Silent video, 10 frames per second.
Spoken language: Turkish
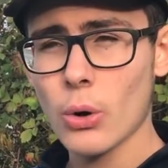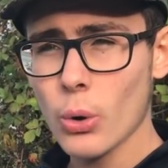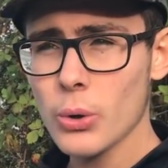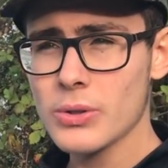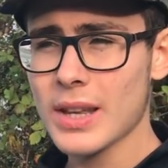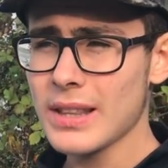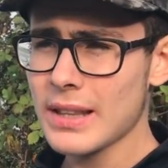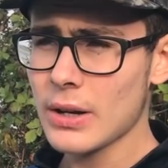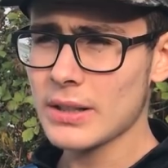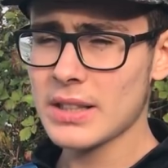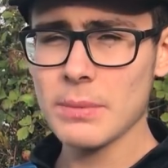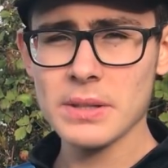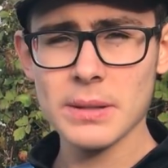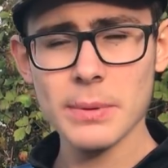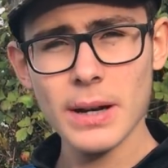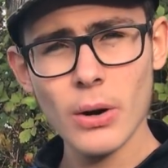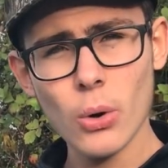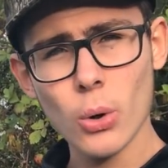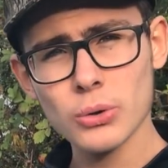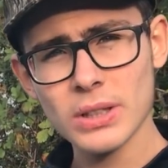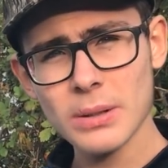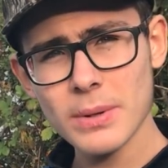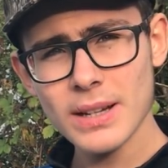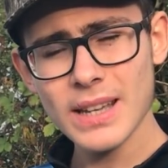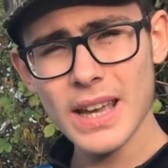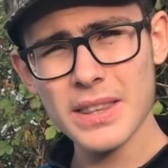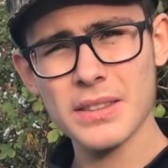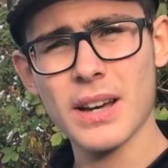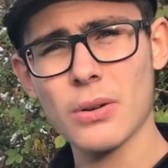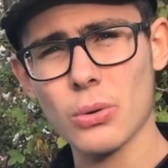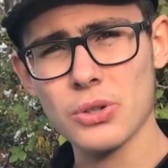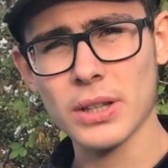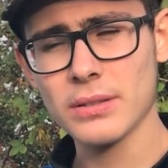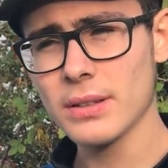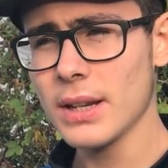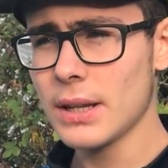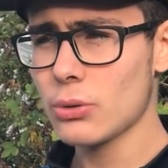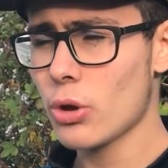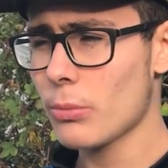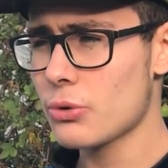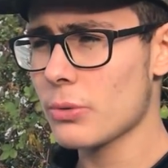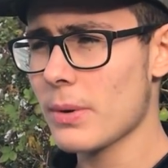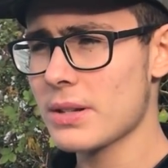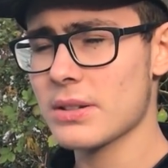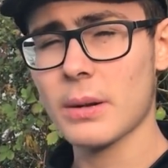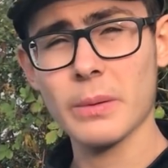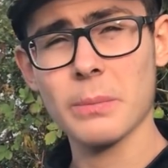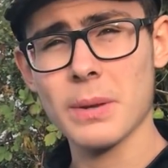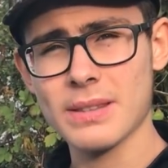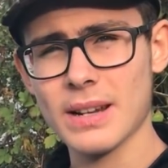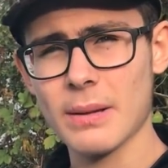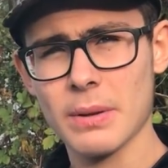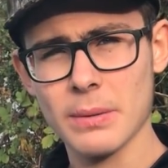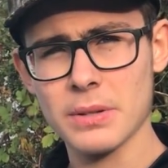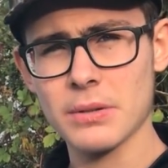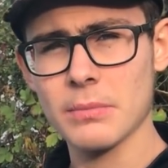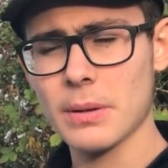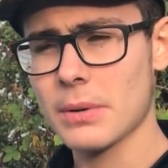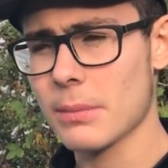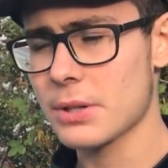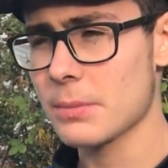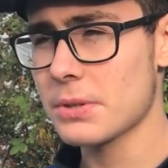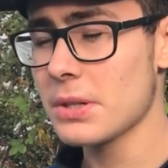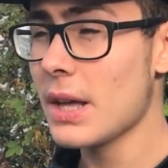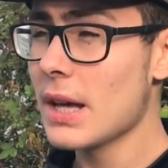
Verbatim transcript: O yüzden dediğimiz gibi ortalama en ideal olacaktır. 4,5-5 gram gibi mesela benim benim kamışım için.